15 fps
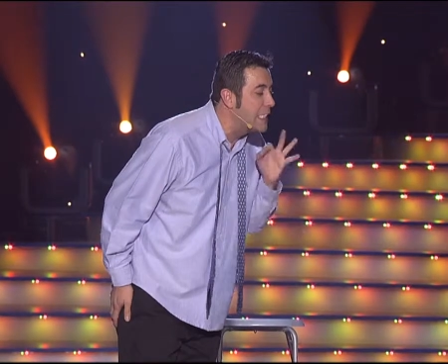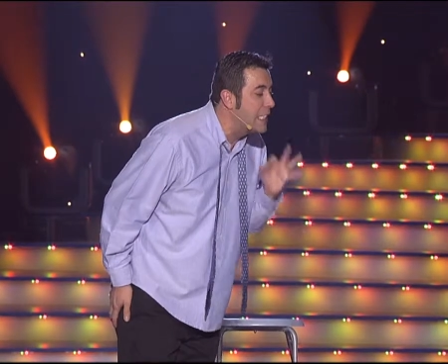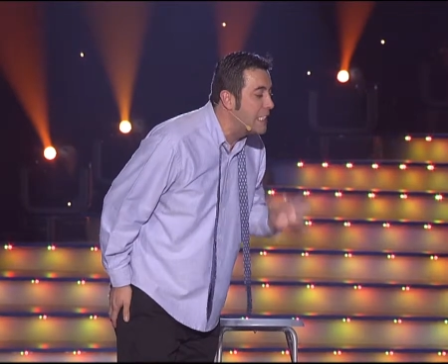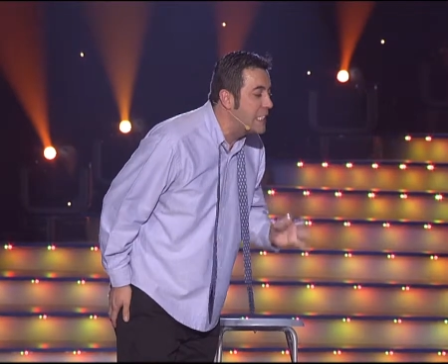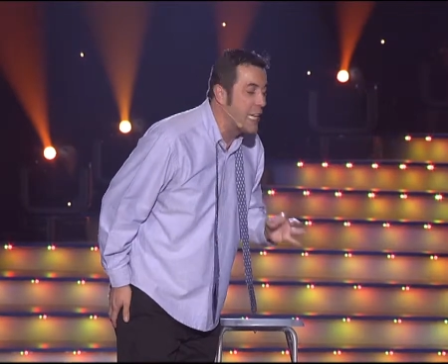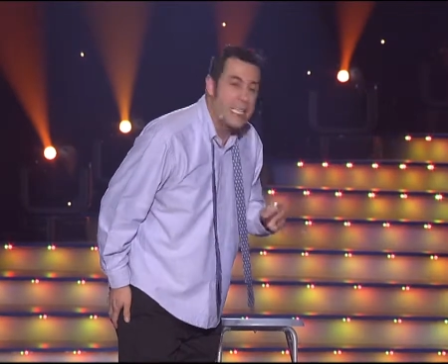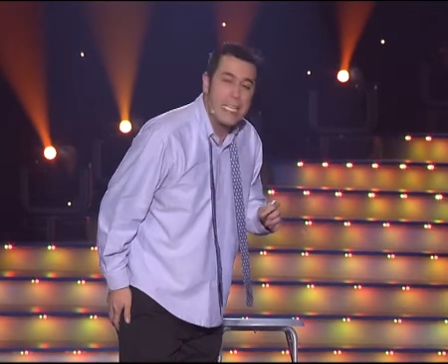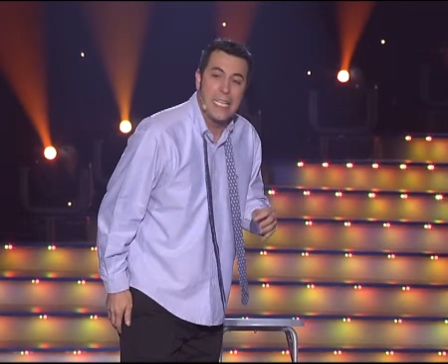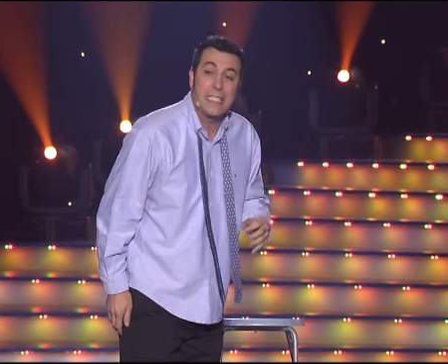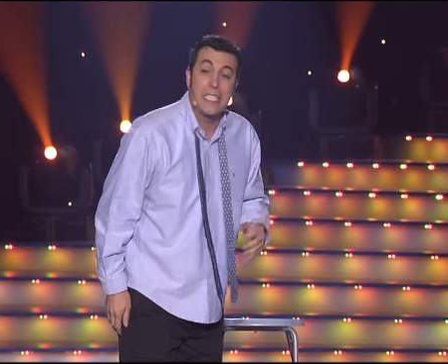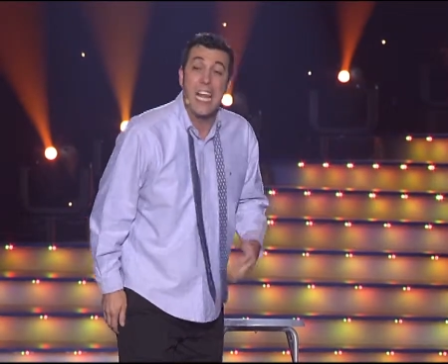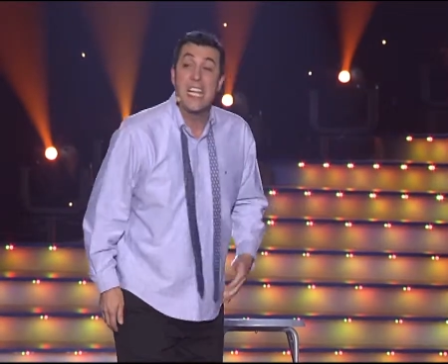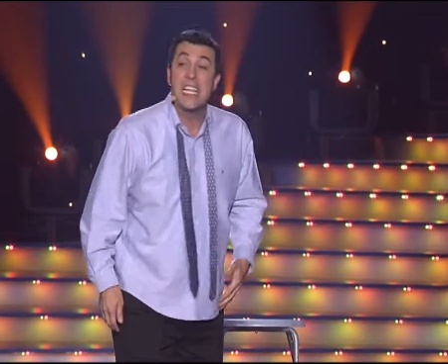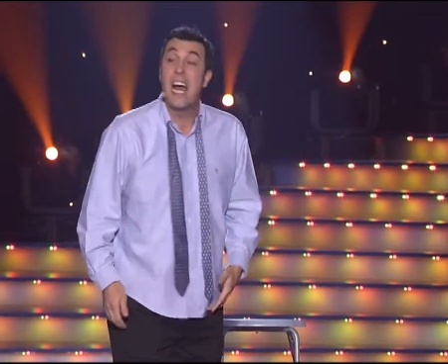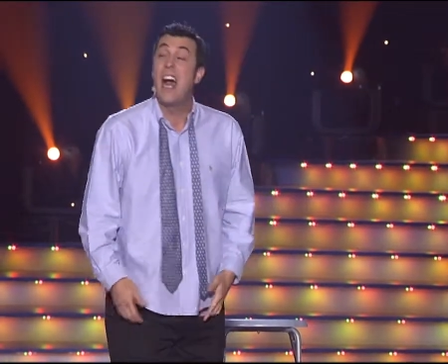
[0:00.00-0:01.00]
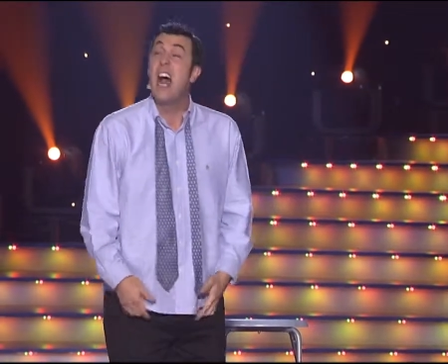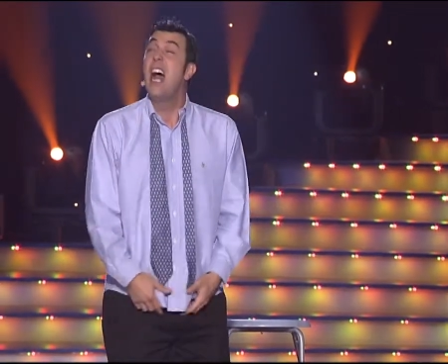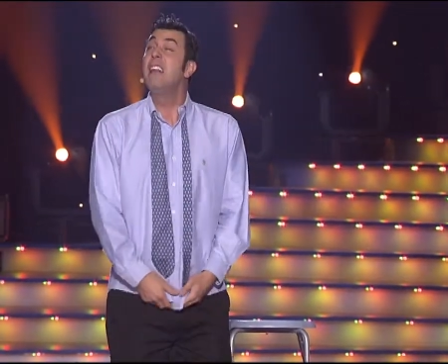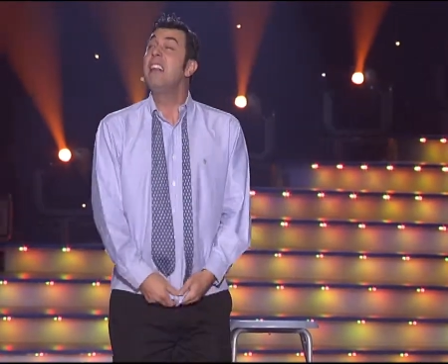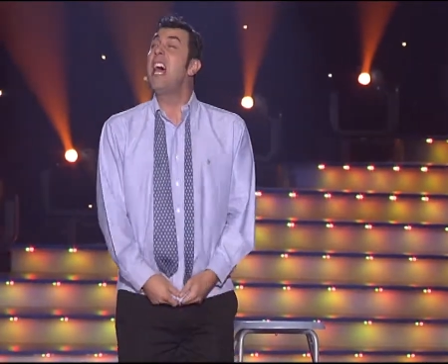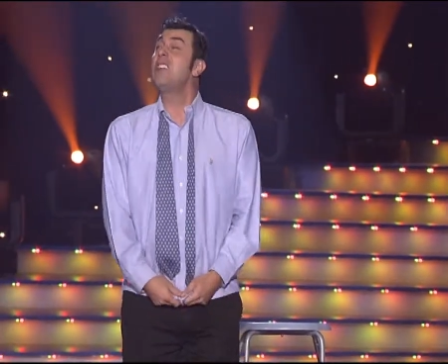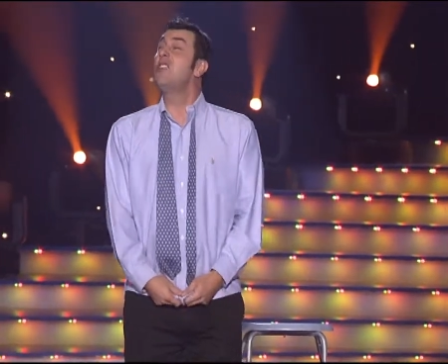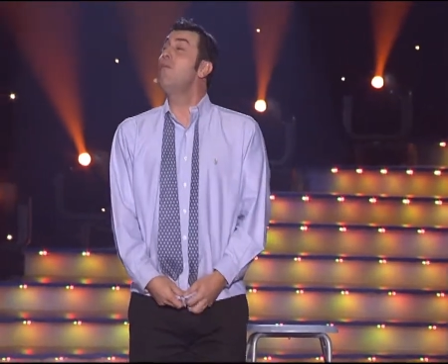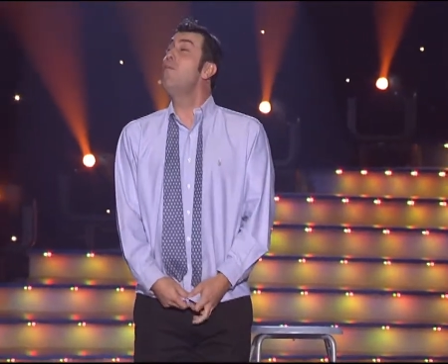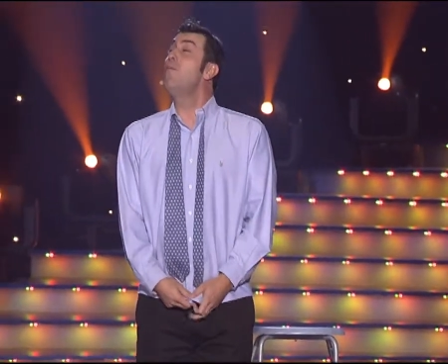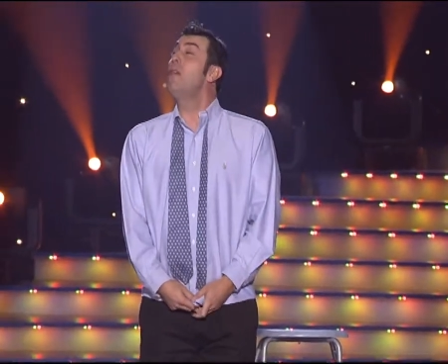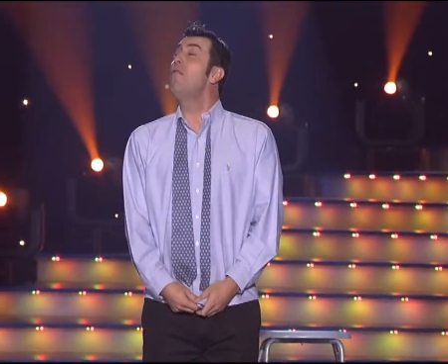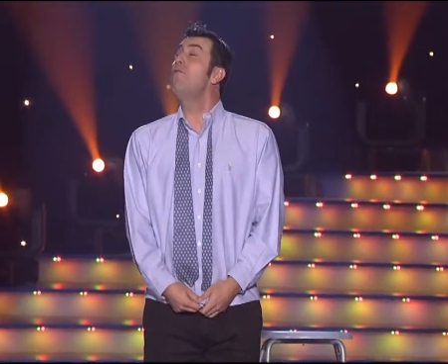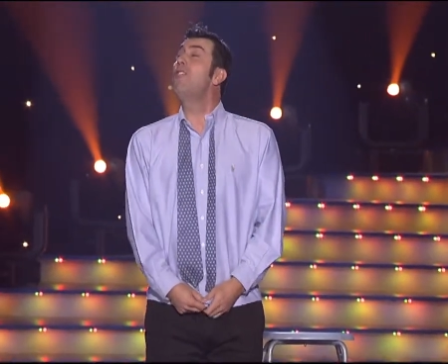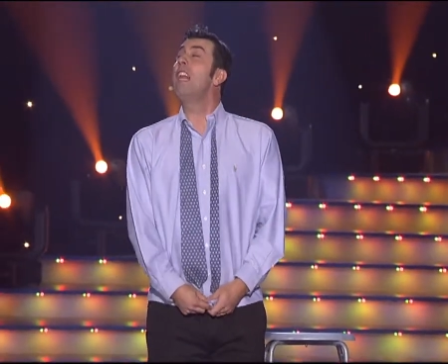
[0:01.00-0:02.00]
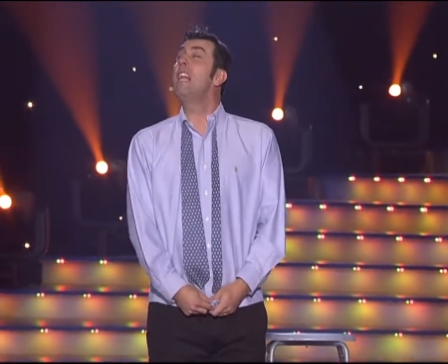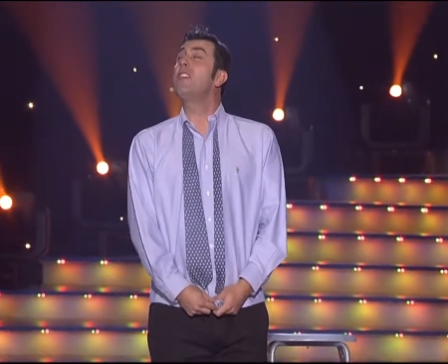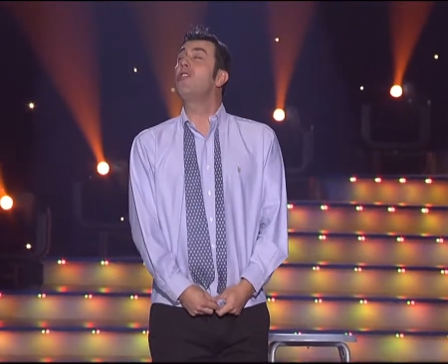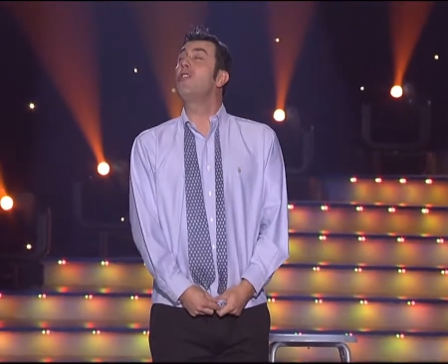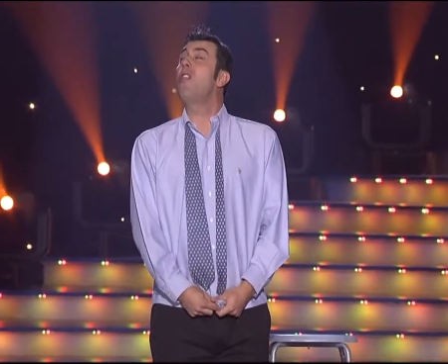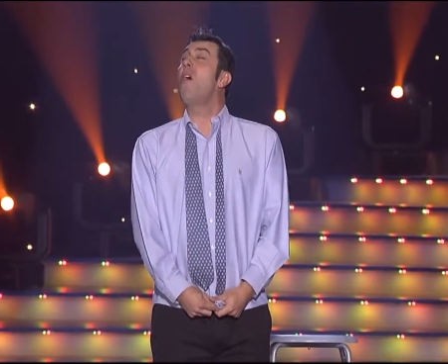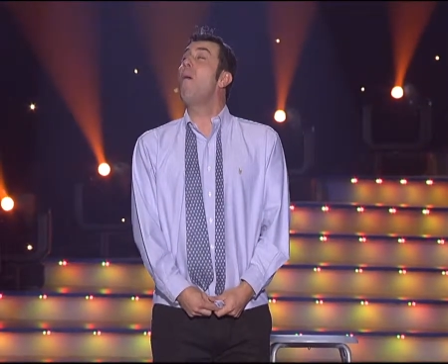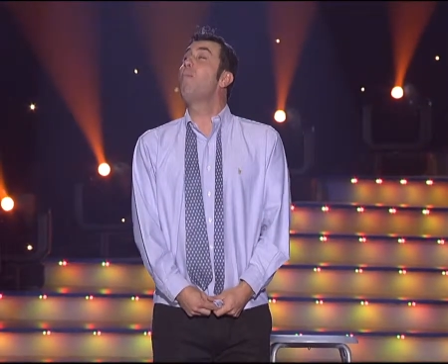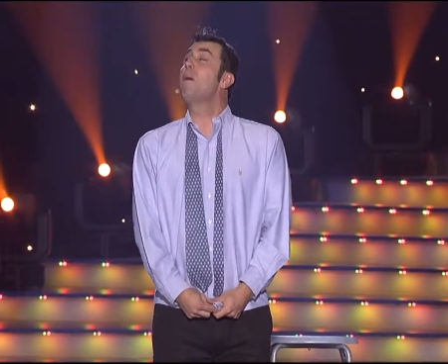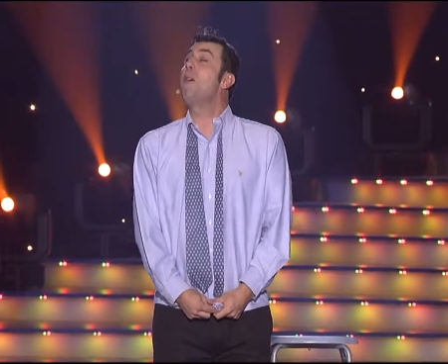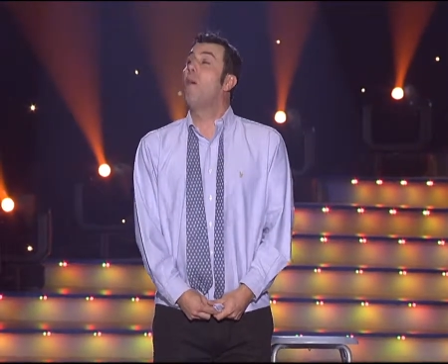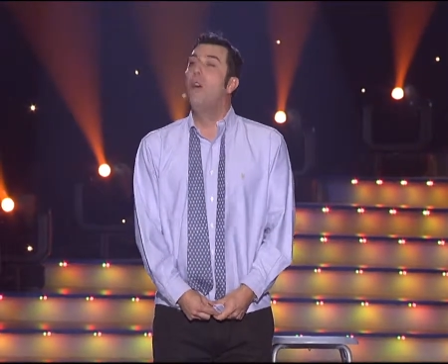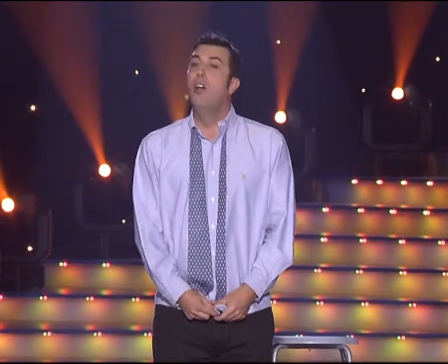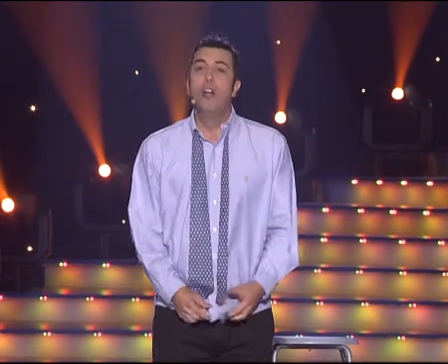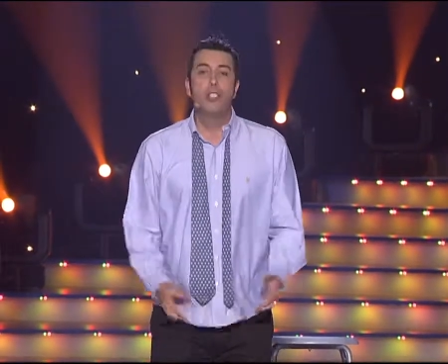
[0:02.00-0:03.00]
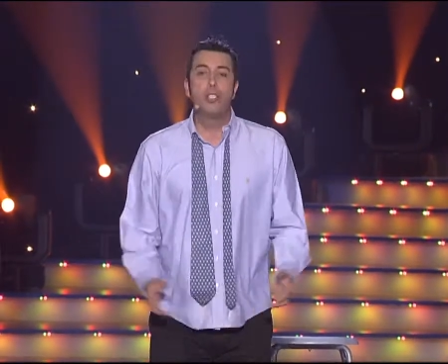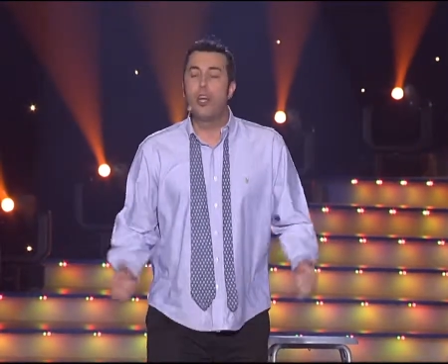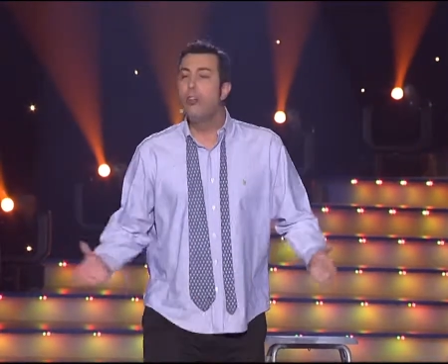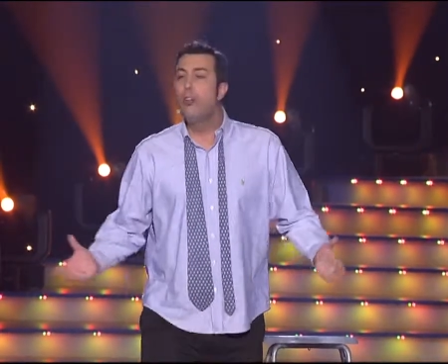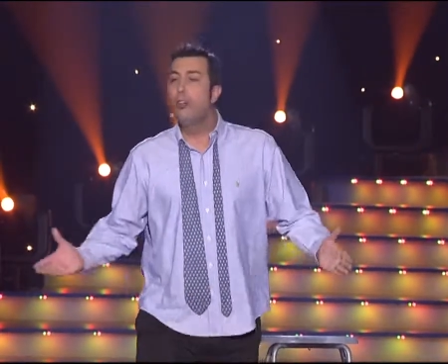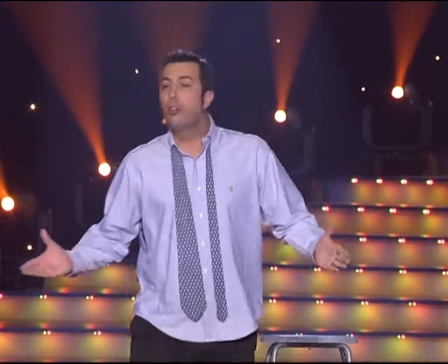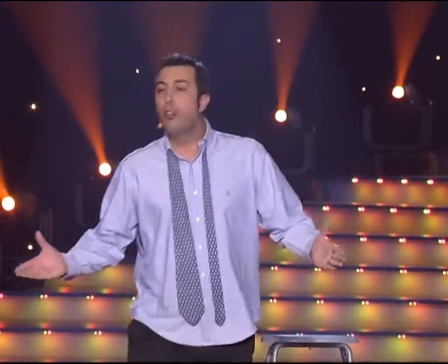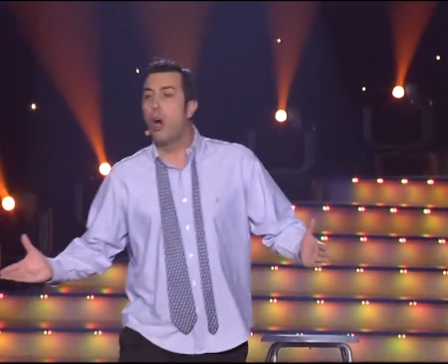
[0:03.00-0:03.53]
y las estrellas, que ella, te has comprado un telescopio. Son